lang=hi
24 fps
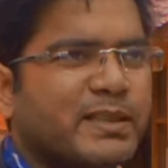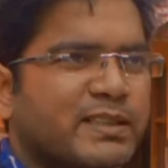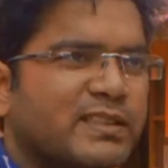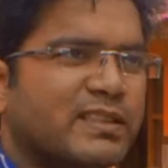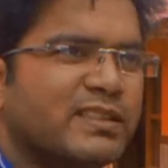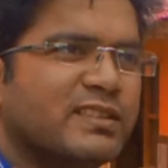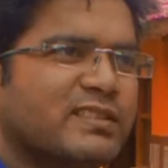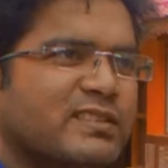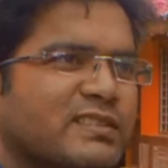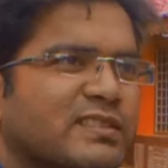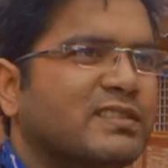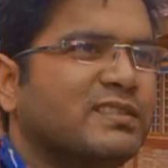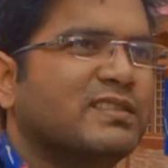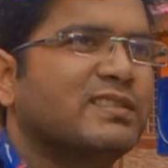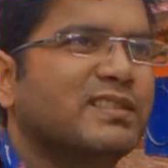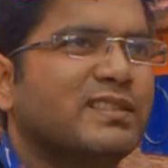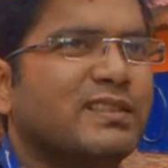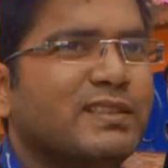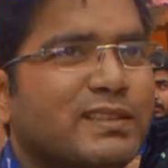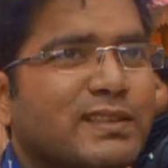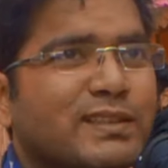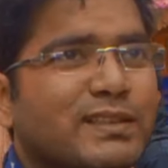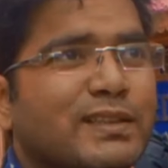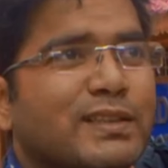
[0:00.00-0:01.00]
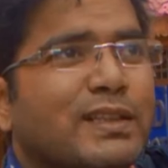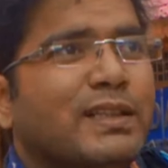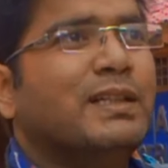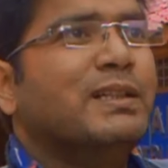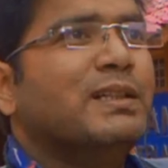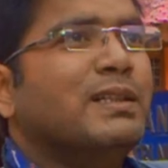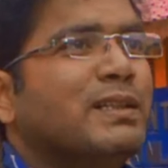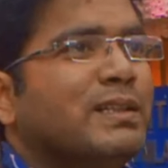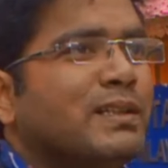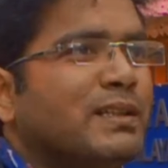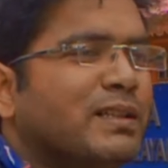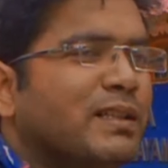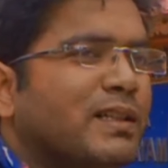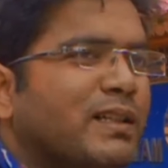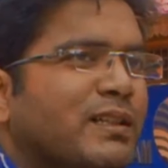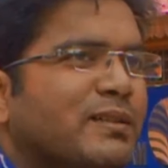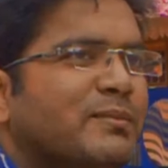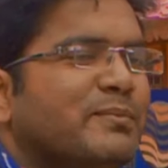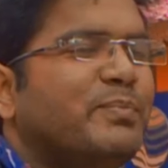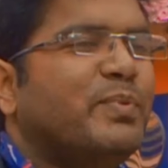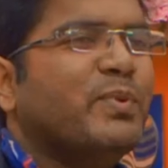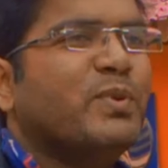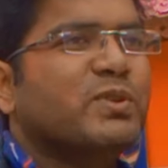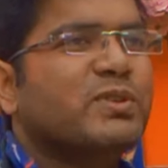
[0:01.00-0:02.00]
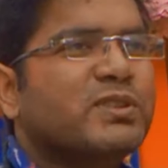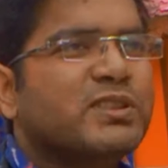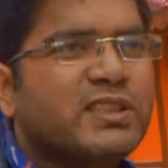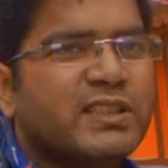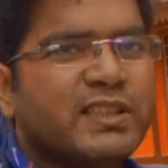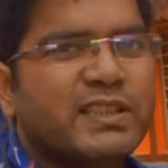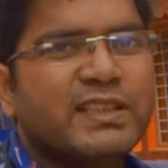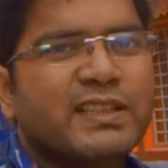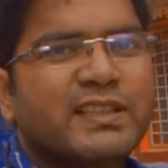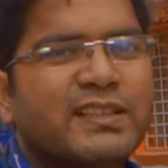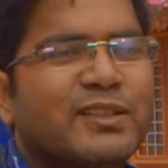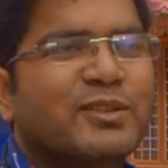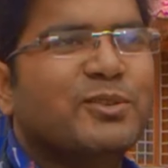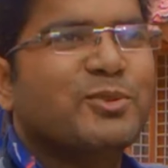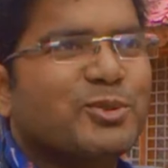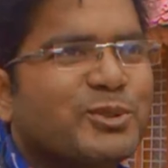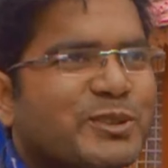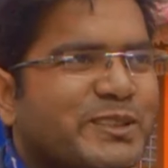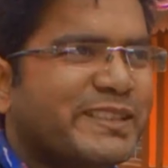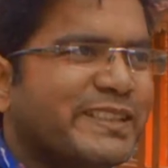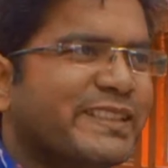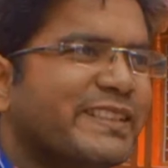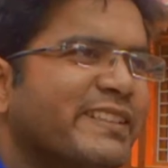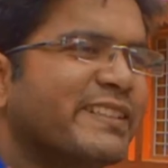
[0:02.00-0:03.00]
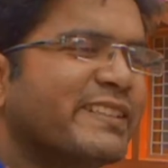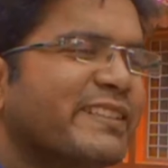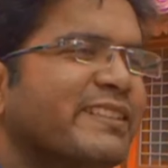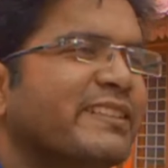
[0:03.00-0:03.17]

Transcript: बाद हम पहुंचते हैं गंगोत्री